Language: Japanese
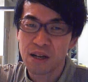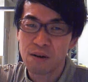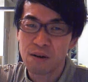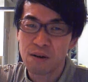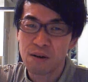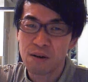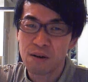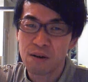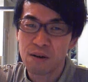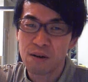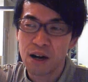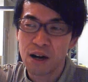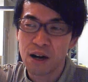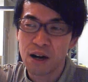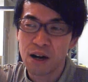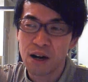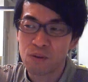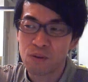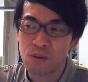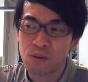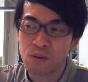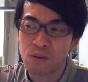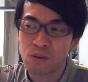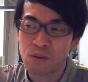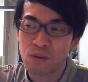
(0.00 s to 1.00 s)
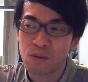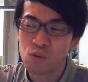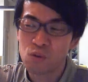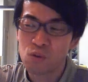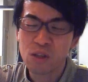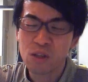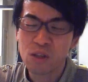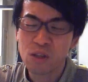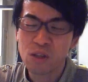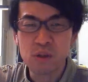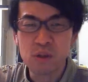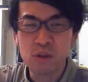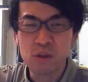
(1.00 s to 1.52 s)
あのそうなった
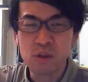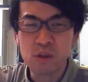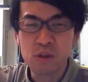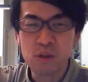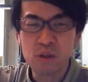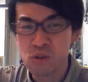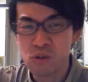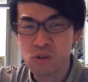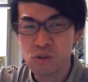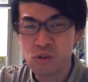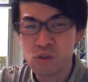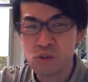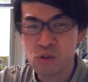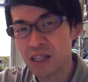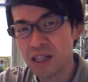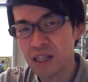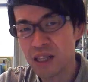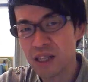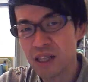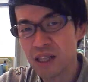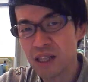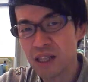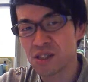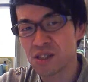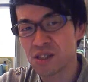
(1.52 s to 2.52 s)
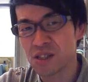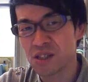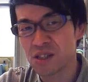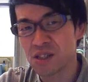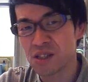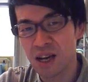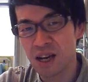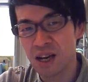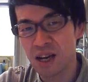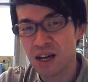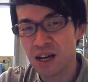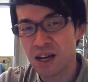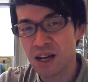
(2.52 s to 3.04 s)
時にすぐに判断して
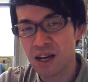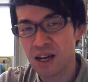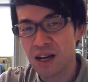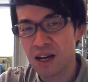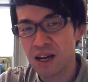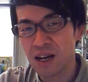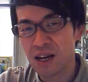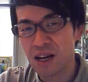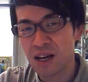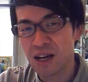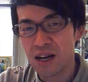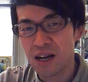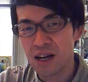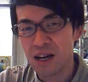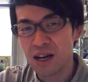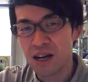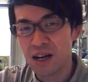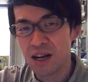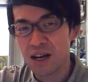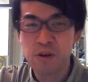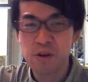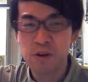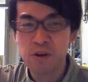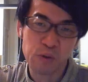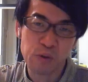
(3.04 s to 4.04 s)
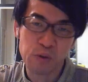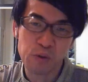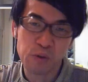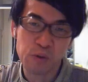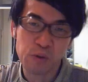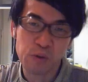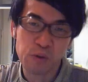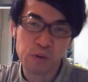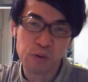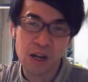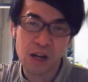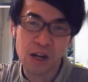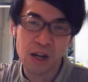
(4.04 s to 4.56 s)
謝るべきことを
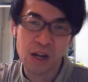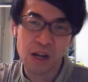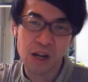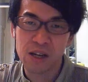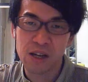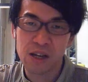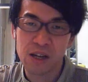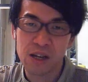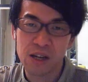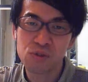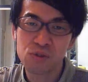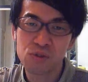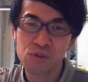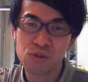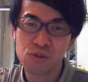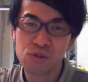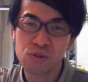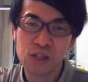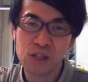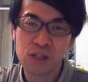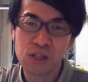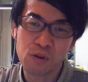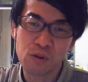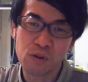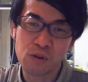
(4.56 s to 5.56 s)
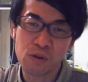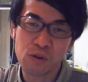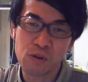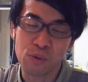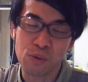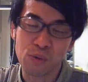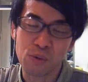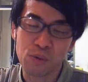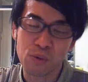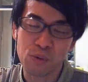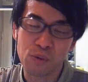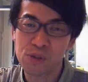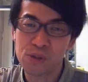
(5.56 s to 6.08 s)
謝って修正すべきことを修
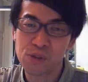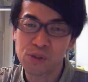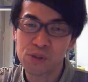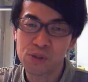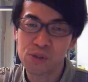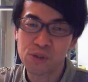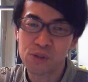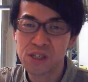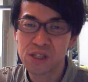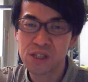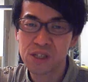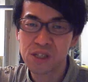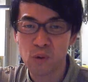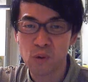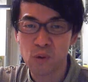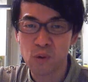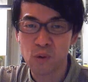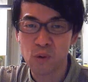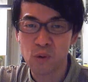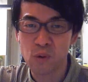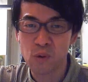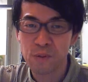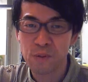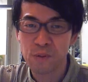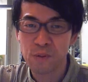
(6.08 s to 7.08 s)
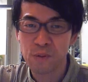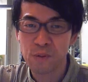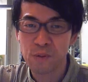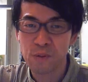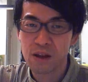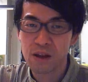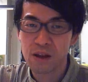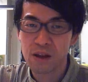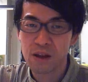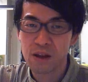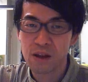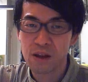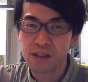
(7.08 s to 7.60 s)
正しないと
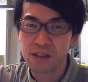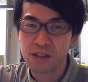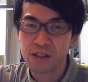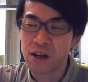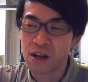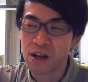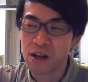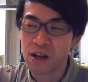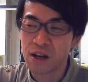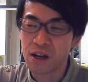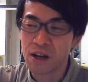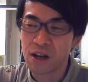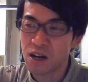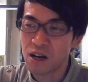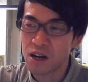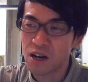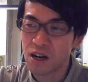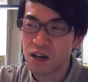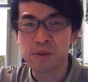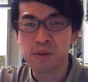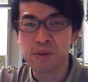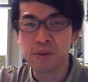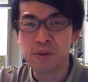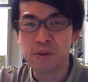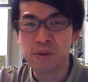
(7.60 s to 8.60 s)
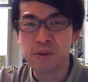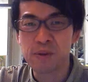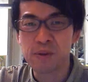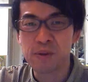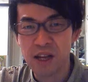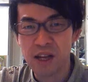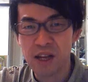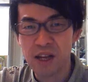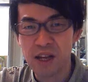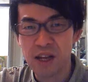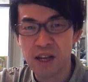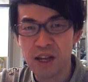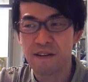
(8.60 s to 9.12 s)
ダメなんかなと思いますね
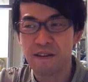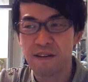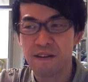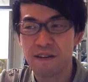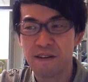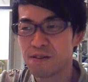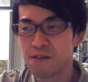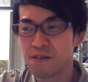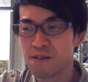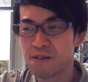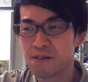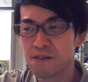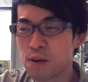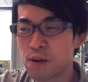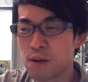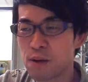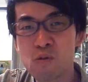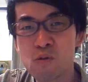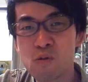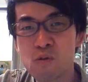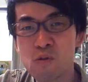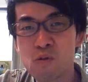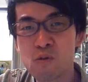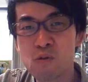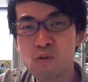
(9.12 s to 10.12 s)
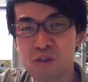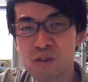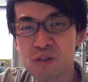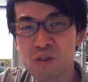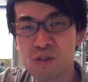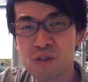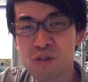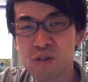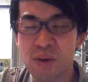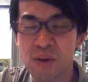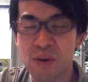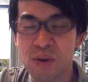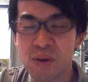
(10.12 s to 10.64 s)
まあ教訓ですけどね、
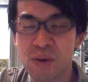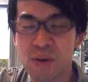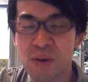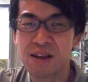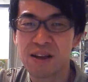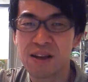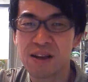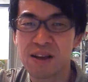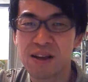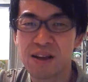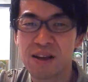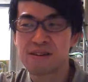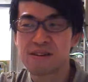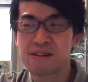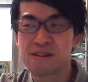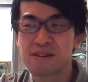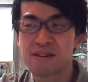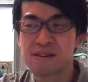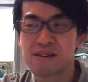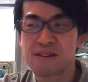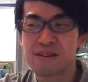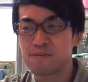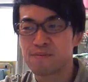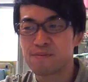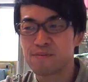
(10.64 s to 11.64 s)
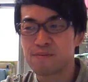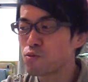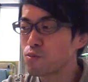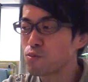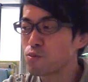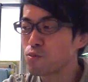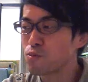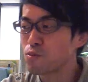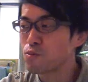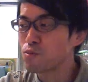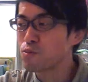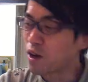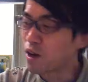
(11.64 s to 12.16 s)
まあ、僕もなん
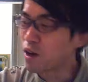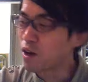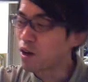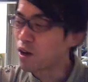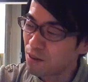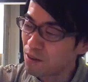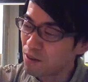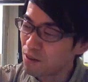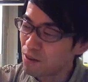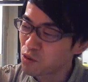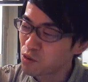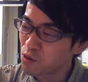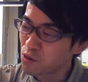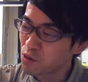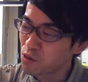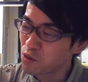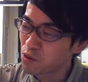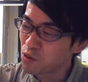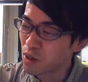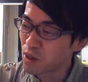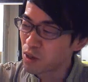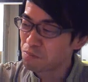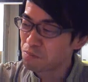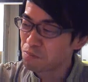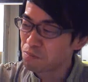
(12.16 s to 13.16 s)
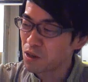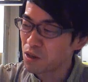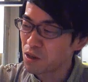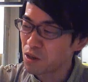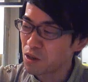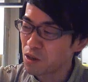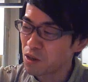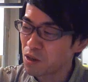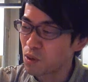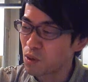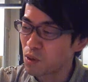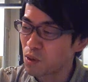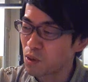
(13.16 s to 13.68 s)
かもしそんな失敗とかし
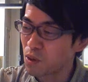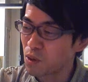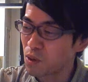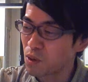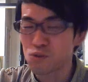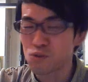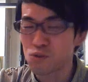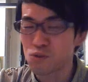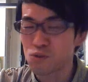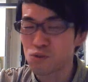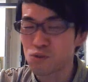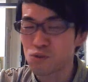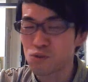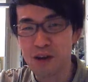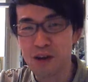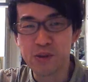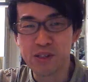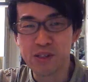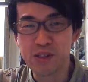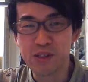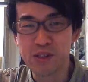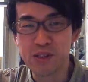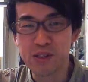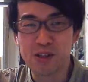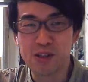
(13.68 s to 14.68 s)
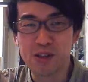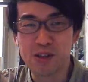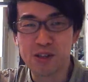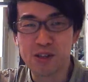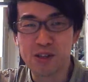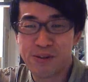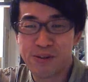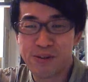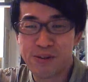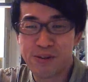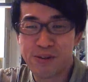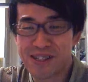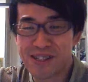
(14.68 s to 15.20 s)
たらすぐに謝るようにしたいと思いま
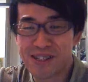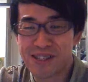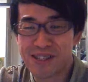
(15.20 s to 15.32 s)
す